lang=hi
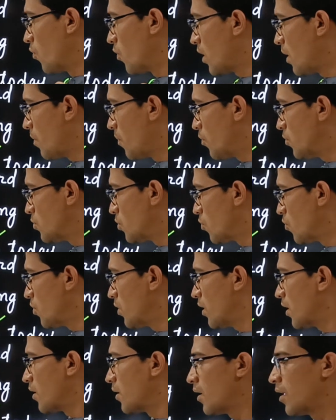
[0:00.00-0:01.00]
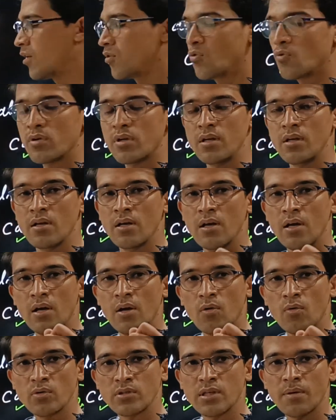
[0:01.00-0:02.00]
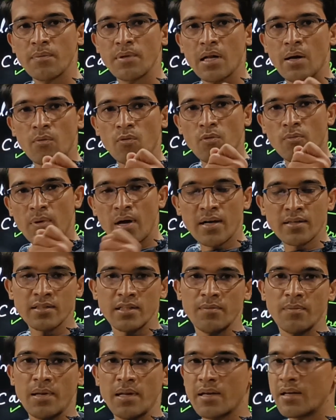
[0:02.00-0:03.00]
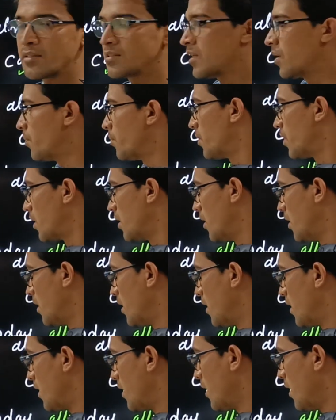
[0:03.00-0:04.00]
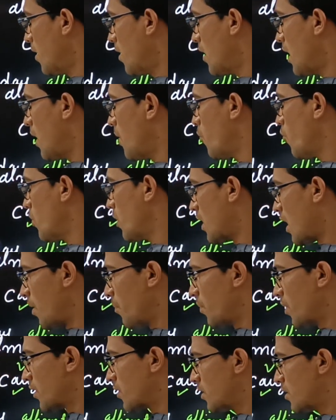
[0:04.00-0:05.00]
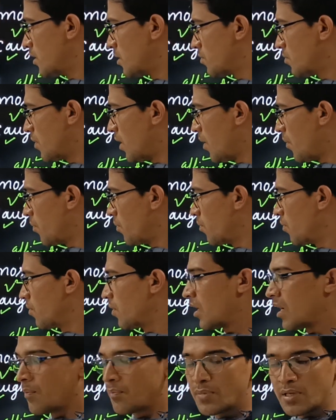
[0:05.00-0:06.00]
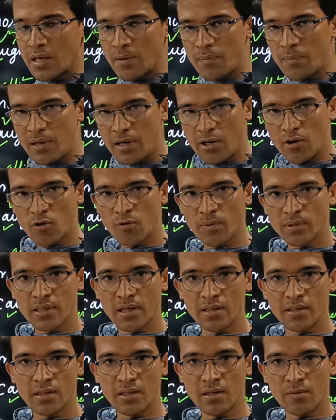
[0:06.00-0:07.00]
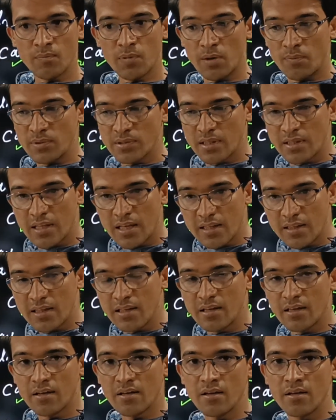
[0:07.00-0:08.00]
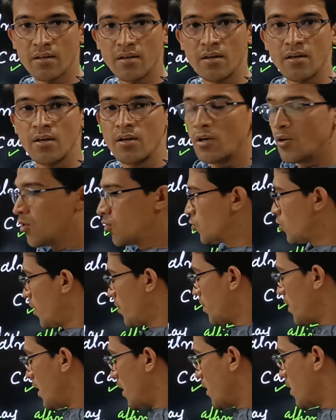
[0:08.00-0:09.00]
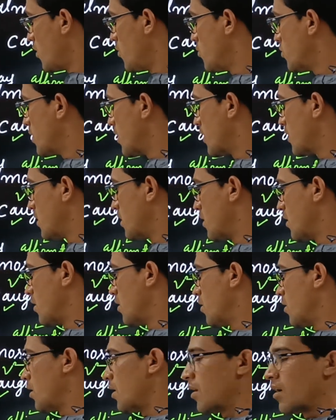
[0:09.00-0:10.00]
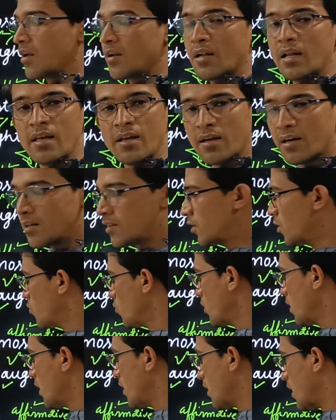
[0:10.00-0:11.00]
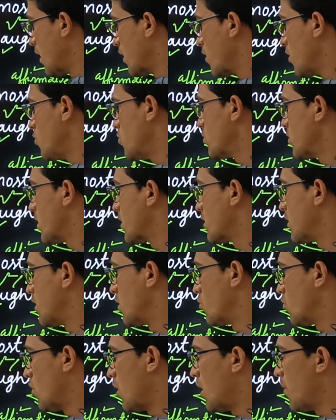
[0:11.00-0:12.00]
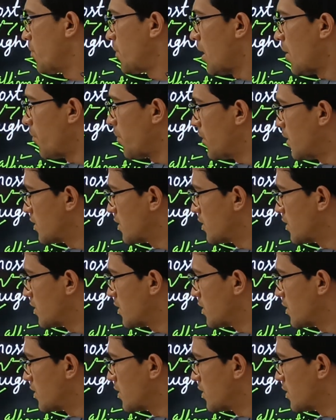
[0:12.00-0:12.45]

या कोई काम आपको ज़रूरी करना है क्योंकि उसके बिना आपको मार्क्स नहीं मिलेंगे एग्ज़ाम में या आप कोई काम करते हैं जिसमें आप अपनी एबिलिटी को बताते हैं परमिशन देते हैं तो आप कैन का यूज़ करते हैं नहीं करते हैं तो कैन नाट का यूज़ करते हैं तो आप यहाँ